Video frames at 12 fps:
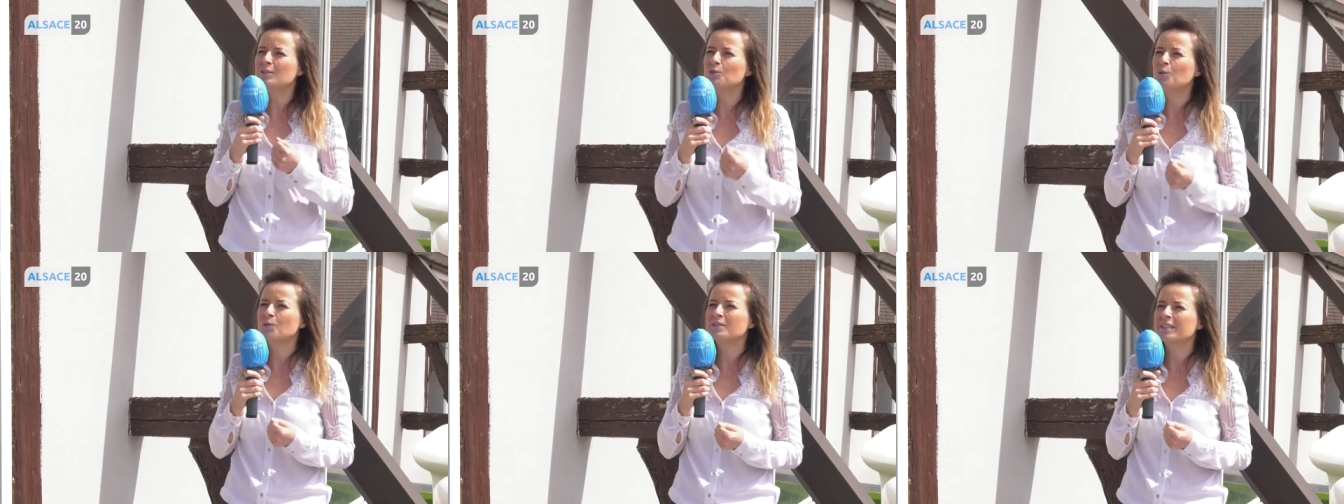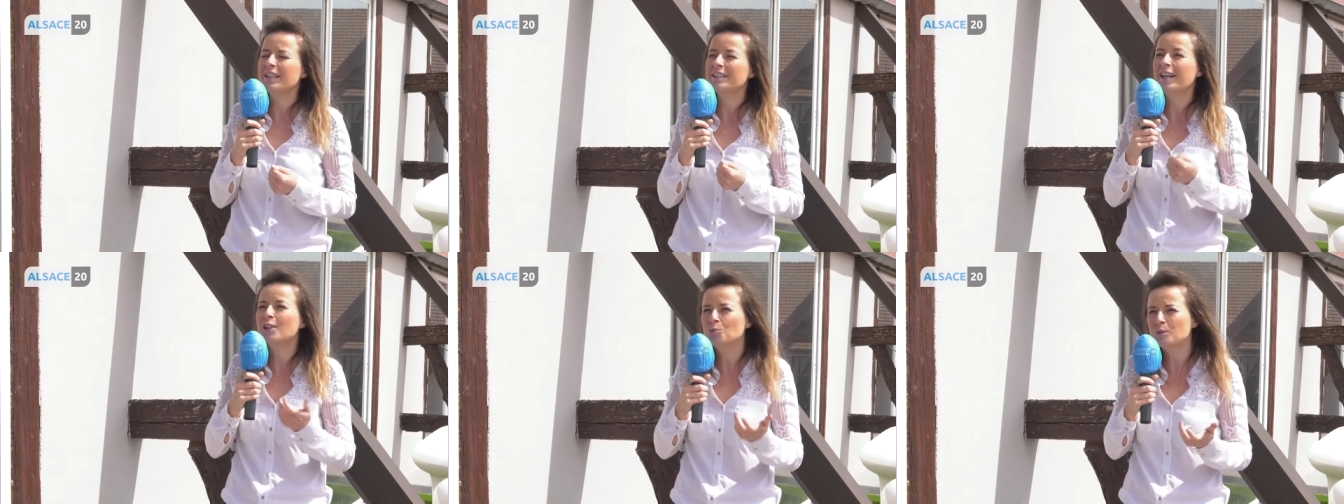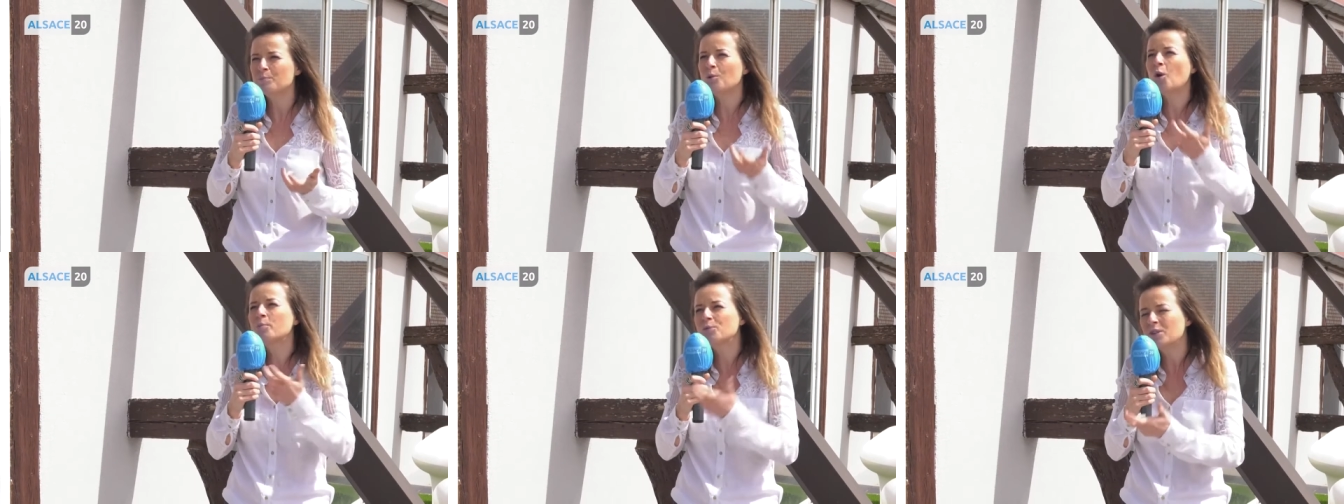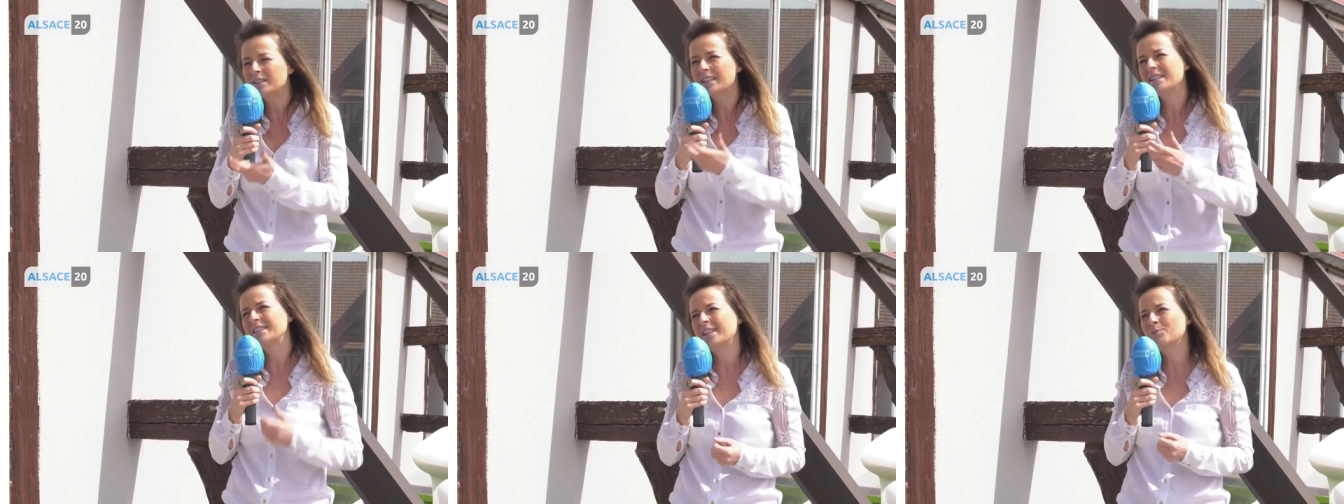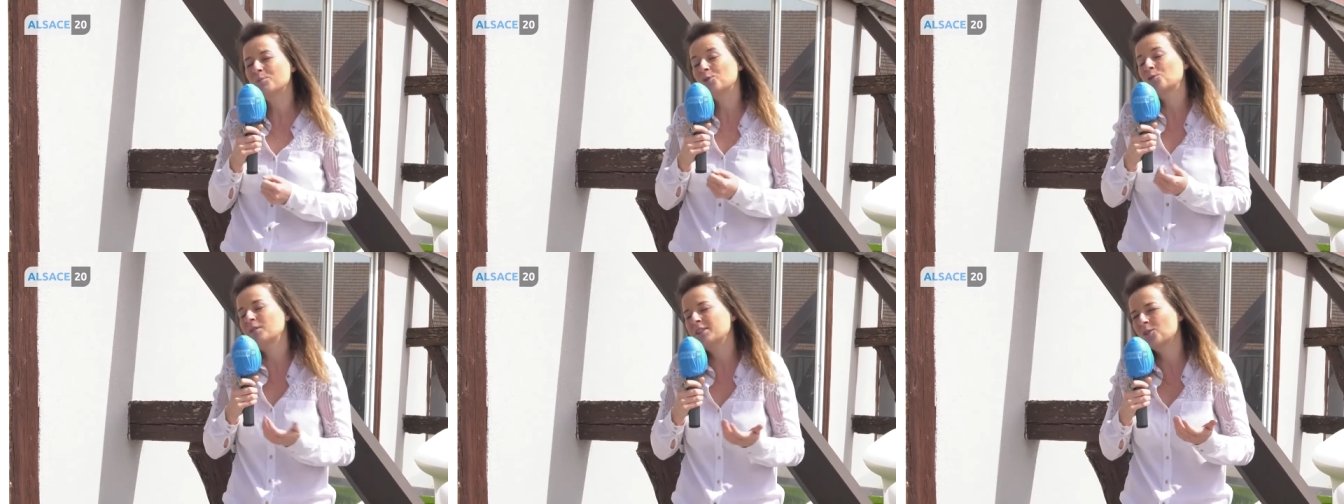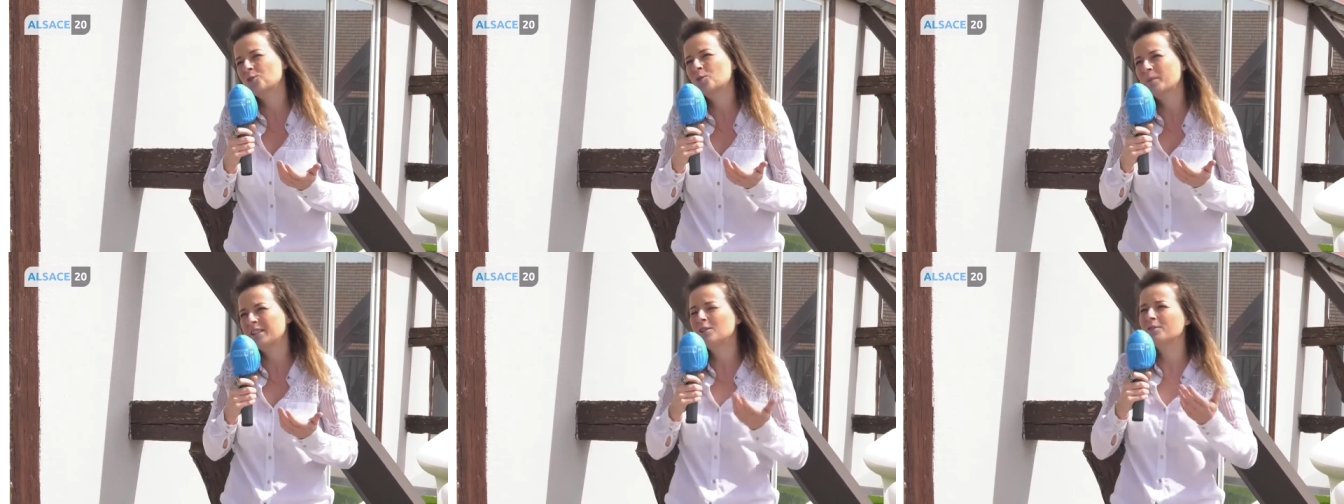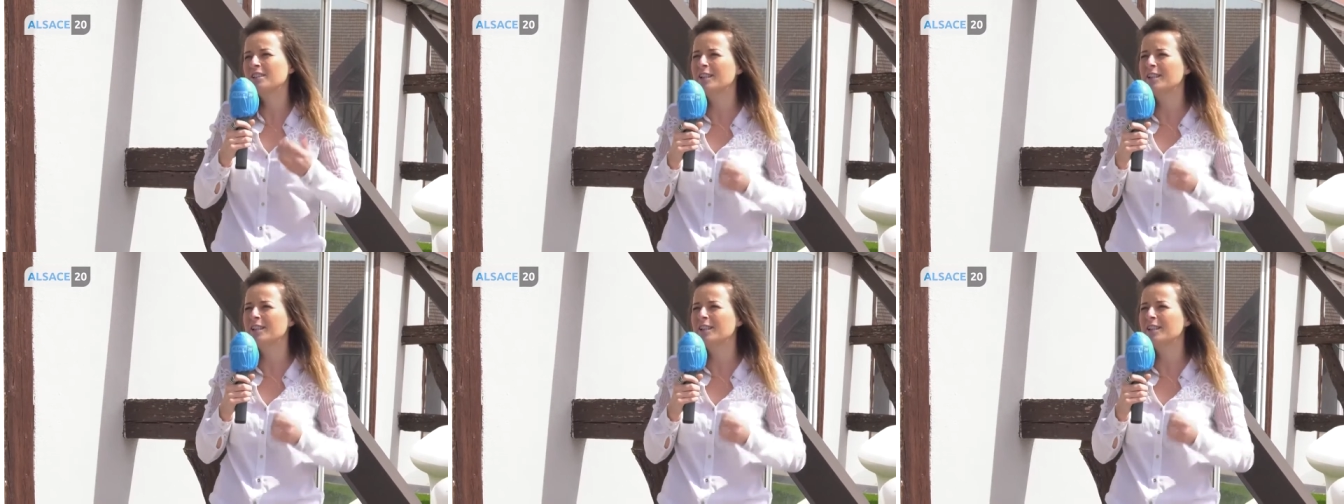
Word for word: et du conseil gratuit pour obtenir les aides pour toutes les entreprises qui en